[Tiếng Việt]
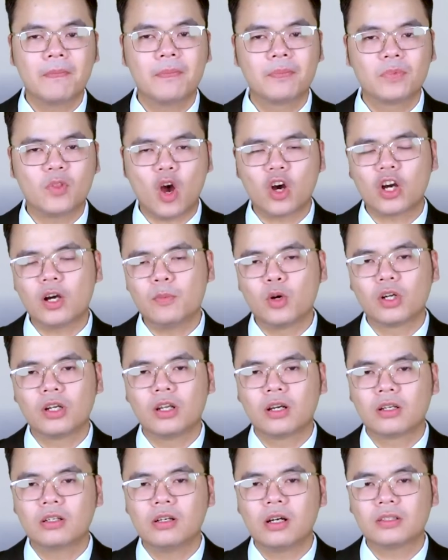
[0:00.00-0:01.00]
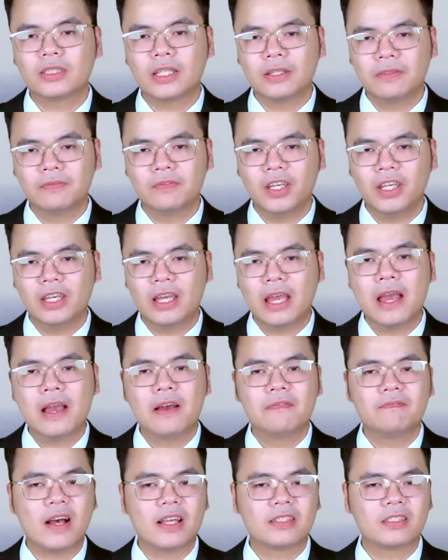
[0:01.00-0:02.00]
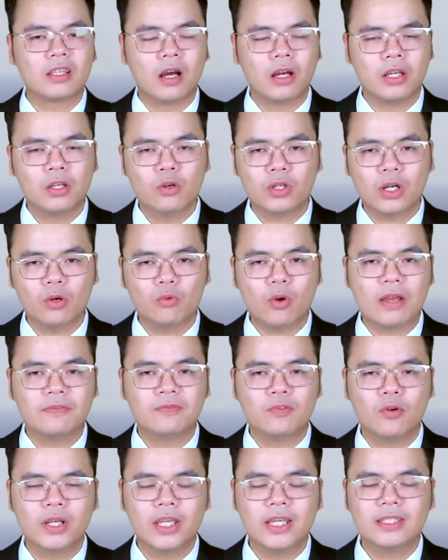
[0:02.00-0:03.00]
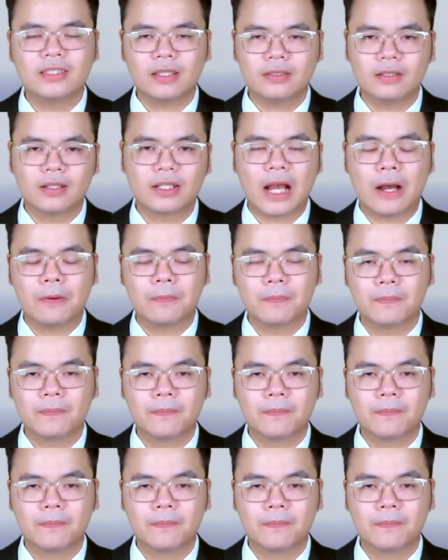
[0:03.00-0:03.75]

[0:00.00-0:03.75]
Nó có một lực lượng tinh vi và sở hữu các loại vũ khí sát thương cao.